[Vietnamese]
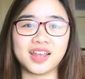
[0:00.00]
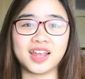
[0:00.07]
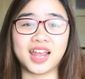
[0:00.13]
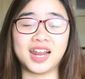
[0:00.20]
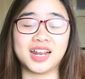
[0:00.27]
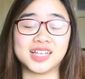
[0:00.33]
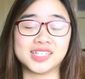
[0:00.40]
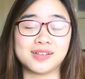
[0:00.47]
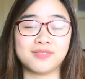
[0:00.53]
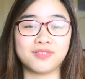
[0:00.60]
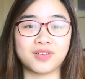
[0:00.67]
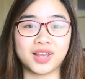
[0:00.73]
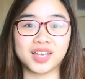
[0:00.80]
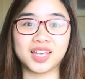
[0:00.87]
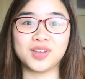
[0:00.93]
hay là
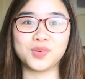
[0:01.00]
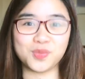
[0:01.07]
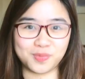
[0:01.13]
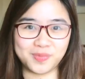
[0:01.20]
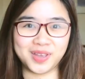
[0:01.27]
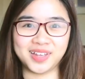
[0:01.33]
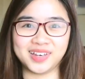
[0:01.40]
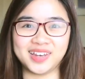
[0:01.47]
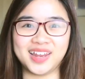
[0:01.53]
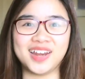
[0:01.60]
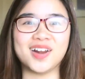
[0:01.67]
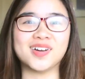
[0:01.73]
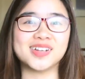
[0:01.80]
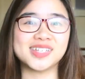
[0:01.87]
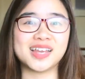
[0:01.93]
subscribe kênh của mình để
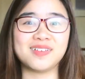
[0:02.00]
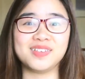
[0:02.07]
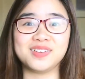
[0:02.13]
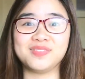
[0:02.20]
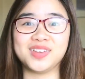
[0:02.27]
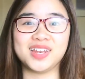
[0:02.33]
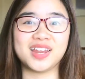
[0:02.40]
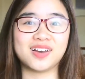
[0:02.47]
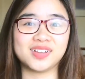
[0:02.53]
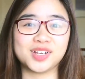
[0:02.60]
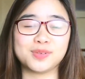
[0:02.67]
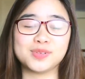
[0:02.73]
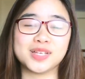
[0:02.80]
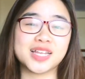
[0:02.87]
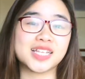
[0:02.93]
đón xem những video
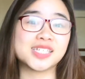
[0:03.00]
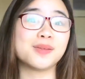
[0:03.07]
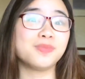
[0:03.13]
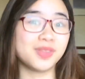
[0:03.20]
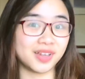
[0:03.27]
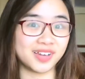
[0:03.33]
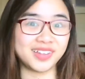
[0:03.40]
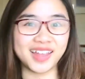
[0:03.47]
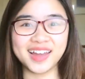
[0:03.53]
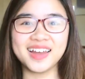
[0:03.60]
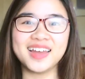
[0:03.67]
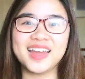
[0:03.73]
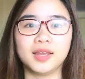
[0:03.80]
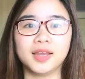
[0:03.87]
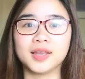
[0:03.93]
trong thời gian sắp tới nhé.
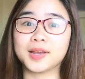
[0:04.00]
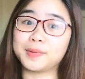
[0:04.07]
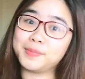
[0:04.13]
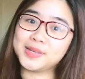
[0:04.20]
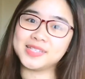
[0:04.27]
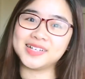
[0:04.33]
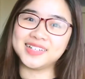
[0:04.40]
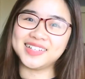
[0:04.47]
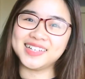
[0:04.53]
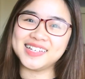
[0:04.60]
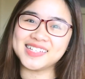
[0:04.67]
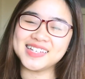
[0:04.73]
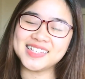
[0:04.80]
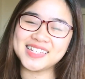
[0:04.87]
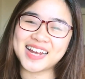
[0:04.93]
Còn bây giờ thì
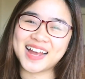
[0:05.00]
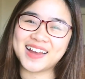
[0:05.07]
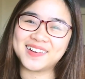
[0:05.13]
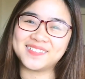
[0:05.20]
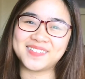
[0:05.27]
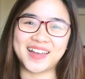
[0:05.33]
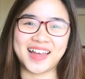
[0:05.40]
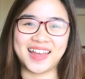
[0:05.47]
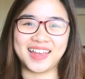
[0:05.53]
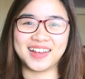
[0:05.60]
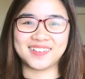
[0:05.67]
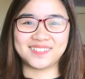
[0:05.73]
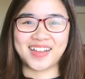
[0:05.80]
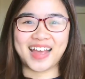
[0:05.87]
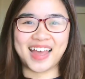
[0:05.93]
xin chào và hẹn
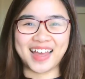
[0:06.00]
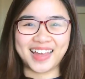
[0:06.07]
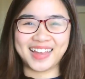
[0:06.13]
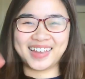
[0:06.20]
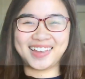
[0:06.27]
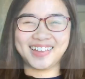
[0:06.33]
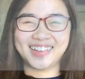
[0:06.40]
gặp lại.